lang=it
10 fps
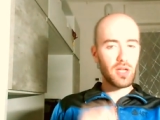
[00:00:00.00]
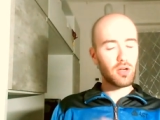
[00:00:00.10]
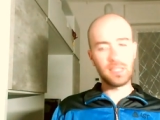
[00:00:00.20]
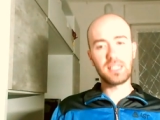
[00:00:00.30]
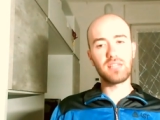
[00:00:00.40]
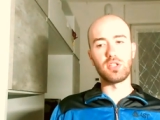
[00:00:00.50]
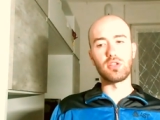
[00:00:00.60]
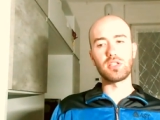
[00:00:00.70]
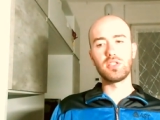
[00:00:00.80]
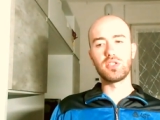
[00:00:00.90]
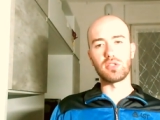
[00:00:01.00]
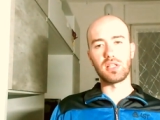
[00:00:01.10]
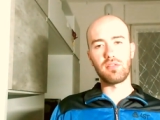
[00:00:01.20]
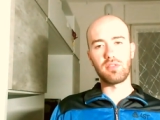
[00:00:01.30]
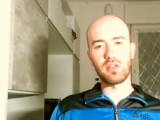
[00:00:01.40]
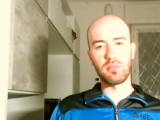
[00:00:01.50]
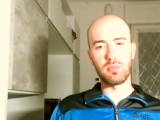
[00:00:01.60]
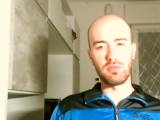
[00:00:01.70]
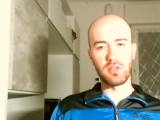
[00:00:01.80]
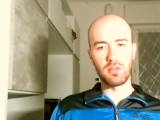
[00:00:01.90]
con altri video e recensioni della Ferry
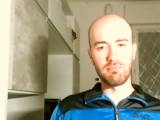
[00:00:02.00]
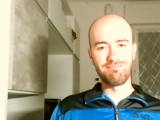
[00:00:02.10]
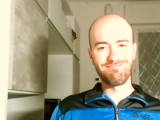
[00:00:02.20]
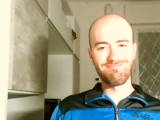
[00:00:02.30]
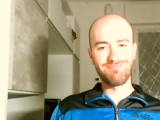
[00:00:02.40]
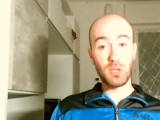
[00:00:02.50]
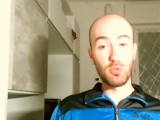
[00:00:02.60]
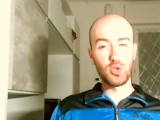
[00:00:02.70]
Family Film. C'è un